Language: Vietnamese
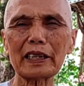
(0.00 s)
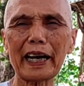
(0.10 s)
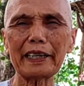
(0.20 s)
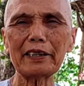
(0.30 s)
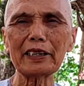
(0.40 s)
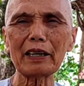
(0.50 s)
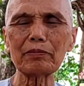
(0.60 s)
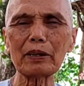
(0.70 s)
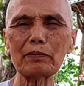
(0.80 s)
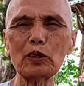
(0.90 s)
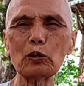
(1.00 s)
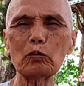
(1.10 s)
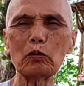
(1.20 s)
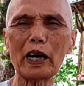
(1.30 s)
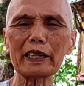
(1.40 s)
thầy nói 5 năm lục
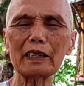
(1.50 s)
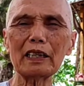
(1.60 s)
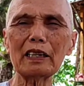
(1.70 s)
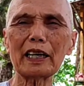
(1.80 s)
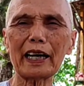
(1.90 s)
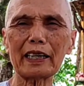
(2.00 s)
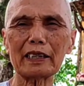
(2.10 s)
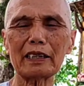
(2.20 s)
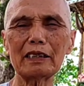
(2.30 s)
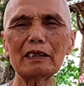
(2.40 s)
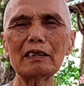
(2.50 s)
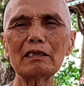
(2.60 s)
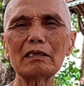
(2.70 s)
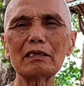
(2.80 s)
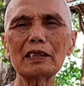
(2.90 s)
ngoạc cơ hàng thử
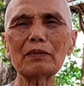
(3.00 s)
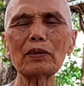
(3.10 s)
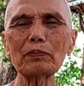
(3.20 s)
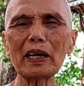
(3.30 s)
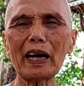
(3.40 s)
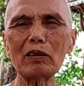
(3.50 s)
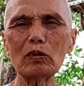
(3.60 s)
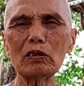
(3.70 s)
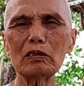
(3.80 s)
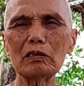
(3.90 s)
5 năm nào